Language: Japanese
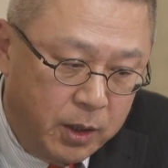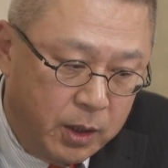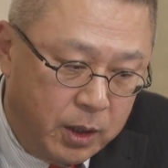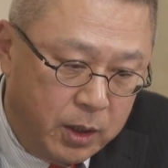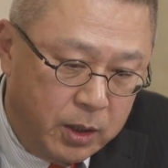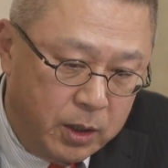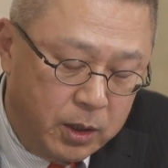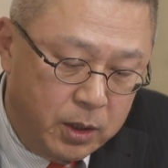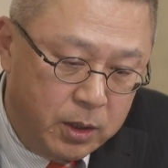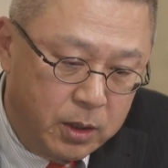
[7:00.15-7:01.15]

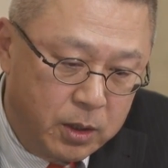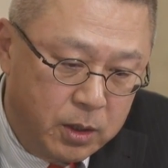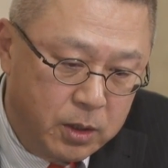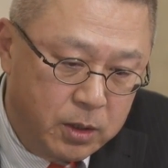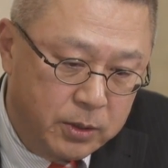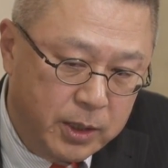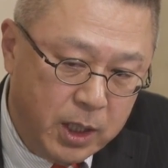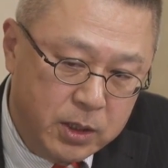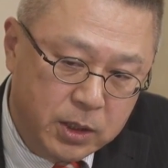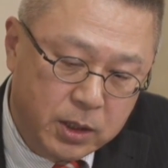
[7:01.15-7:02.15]
えー、
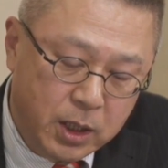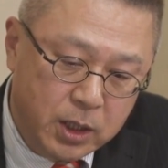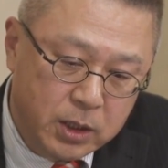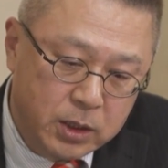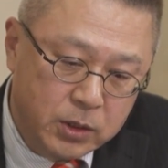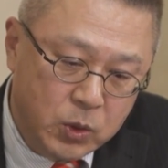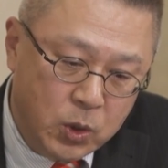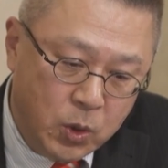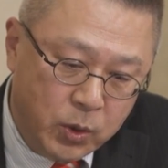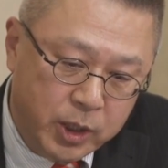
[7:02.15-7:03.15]
第2回
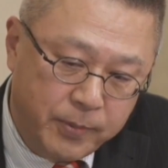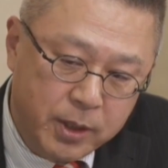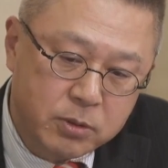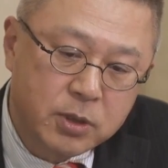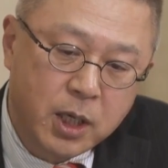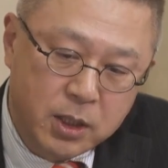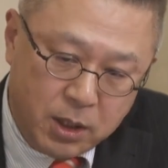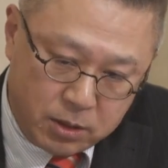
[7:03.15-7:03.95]
のケベック会